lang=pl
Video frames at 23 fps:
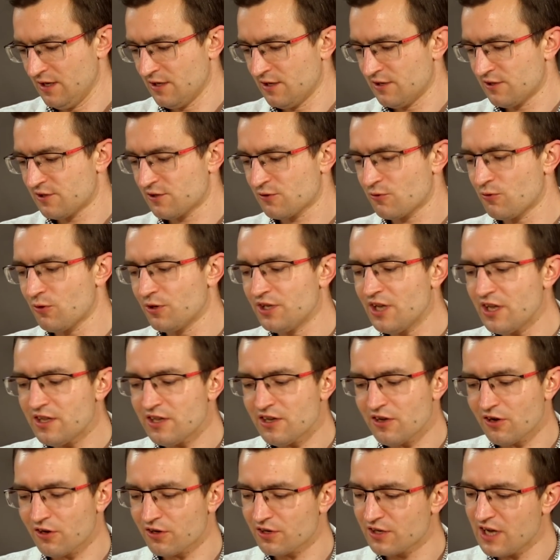
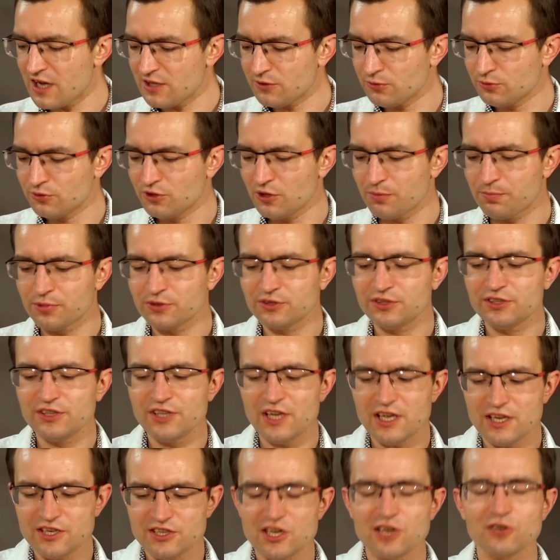Skłonienie organu do
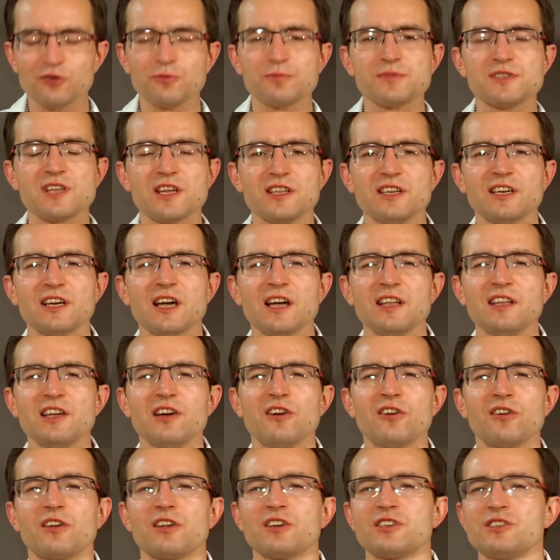podjęcia lub zaniechania
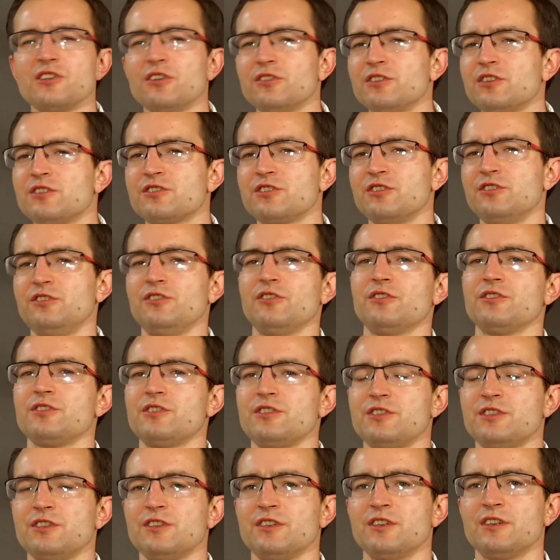określonych
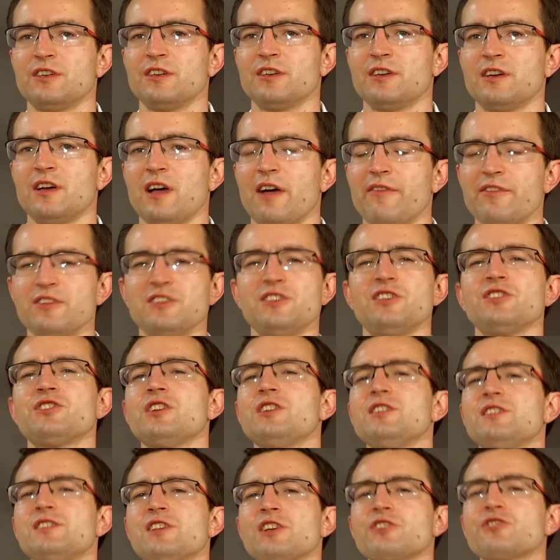czynności. A więc
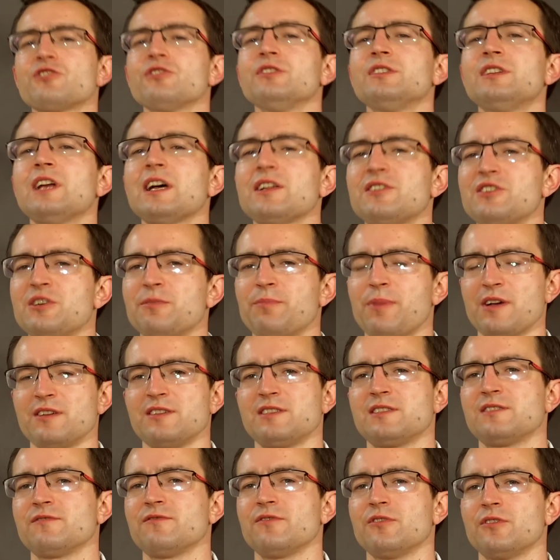jeżeli zażądacie
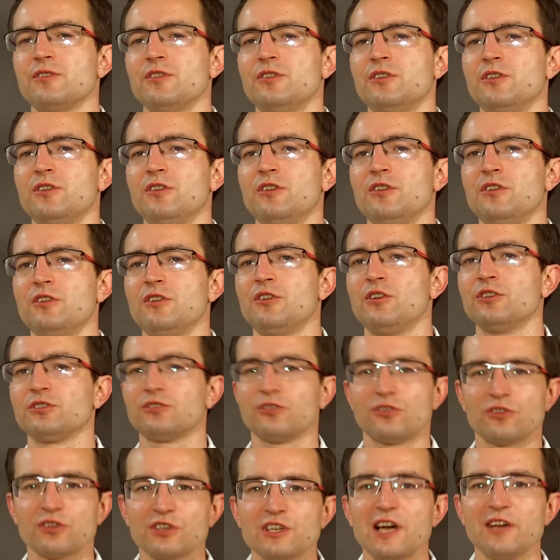Państwo od
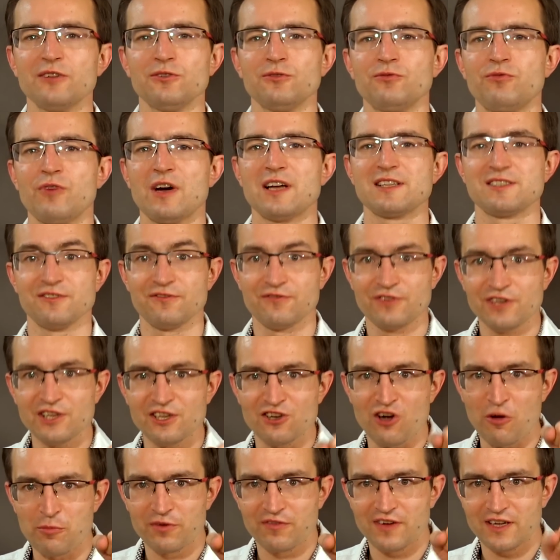organu władzy, Wy,
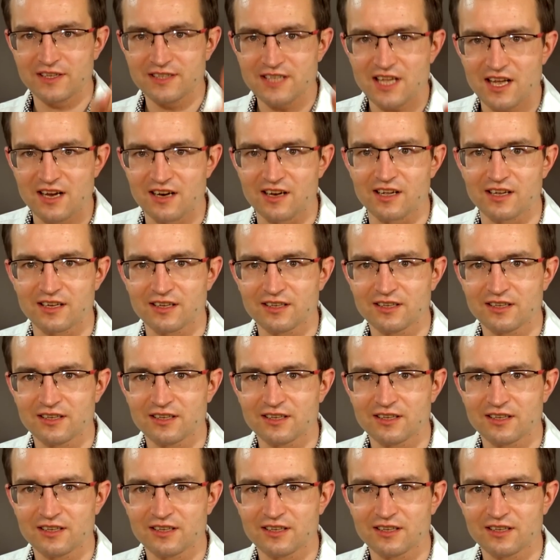obywatele,